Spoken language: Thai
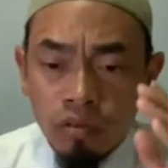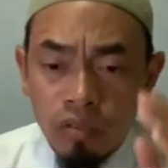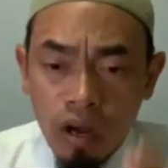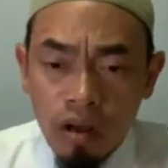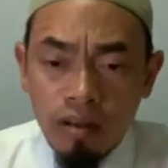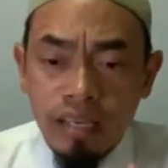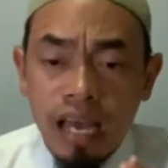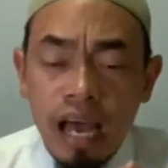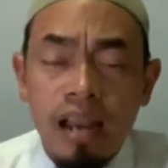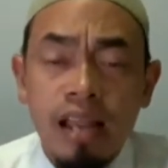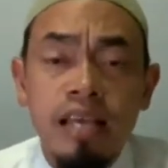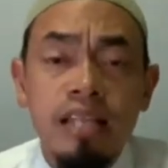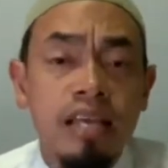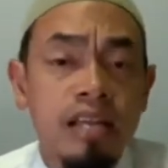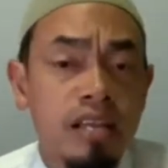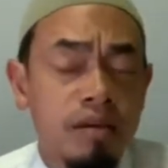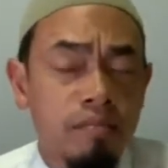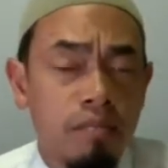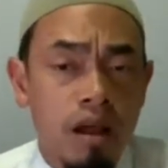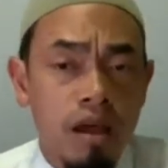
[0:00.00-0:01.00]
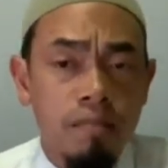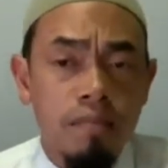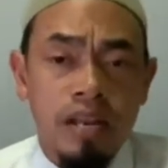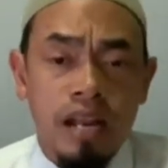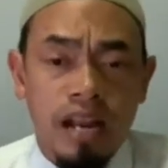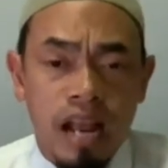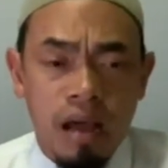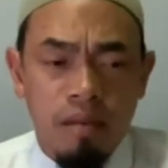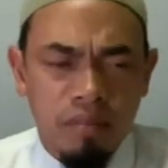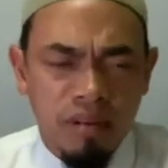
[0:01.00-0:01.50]
ต้องการให้ท่านอิบราฮิมเบน
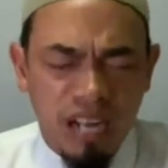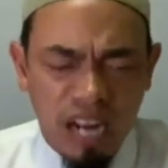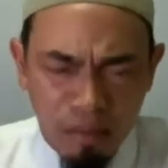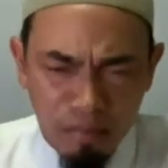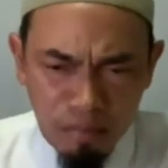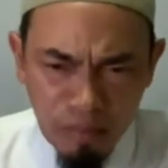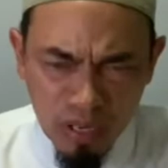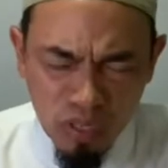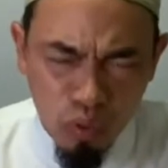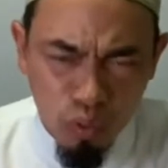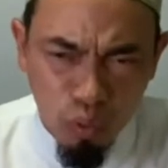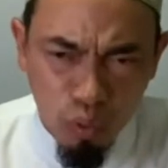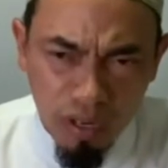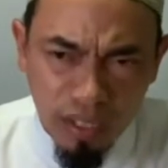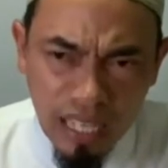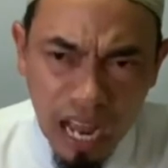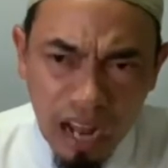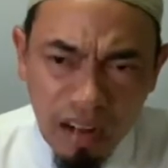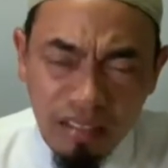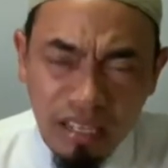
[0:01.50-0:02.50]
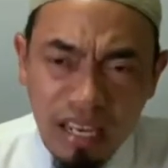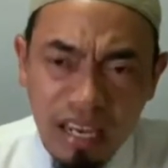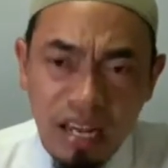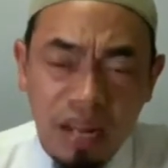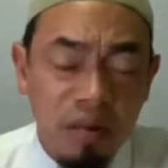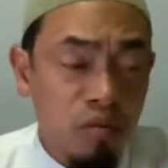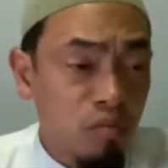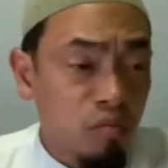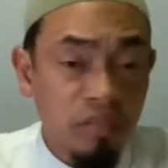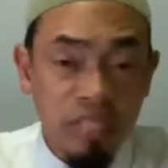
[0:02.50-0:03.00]
ดามกลับมาสู่หนทางที่
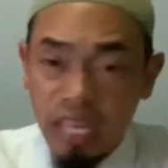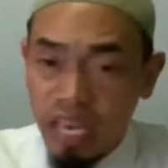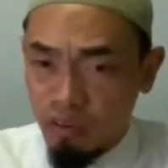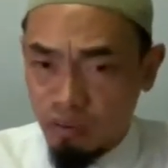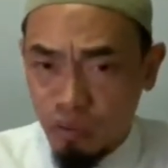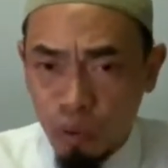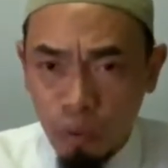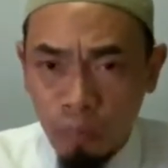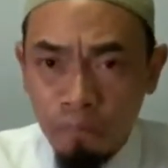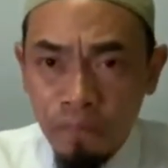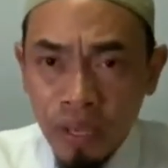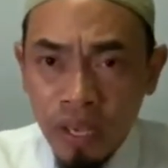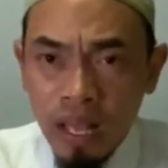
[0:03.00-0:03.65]
เที่ยงตรง